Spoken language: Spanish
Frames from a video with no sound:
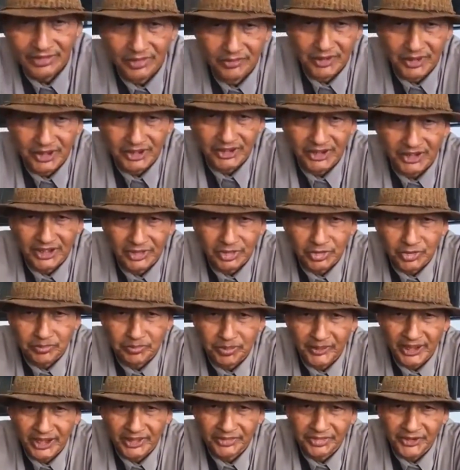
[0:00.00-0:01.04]
No me regreso
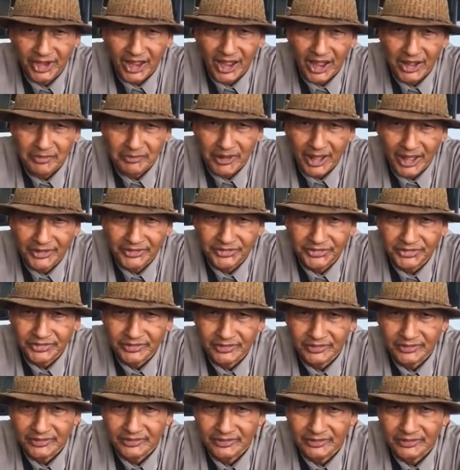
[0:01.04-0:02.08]
para atrás jamás.
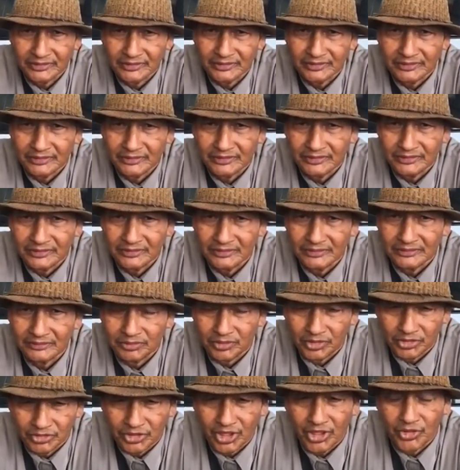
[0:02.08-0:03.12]

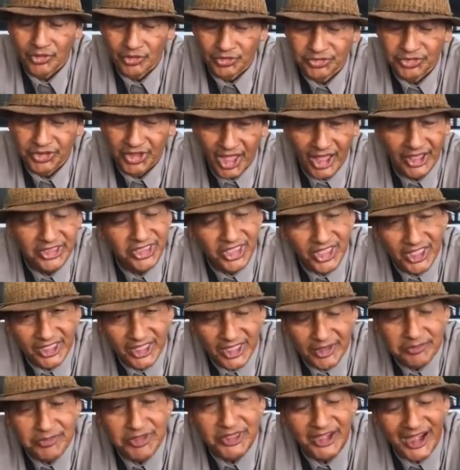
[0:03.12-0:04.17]
Porque yo sé a
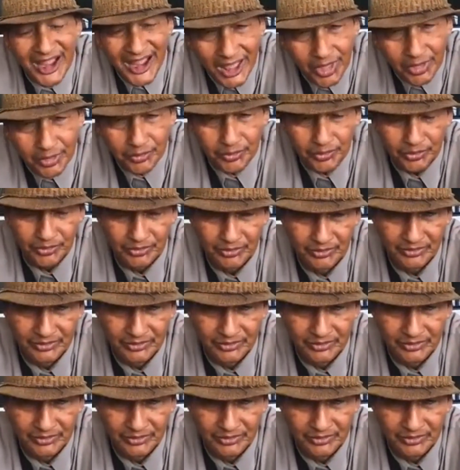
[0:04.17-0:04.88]
quién he mirado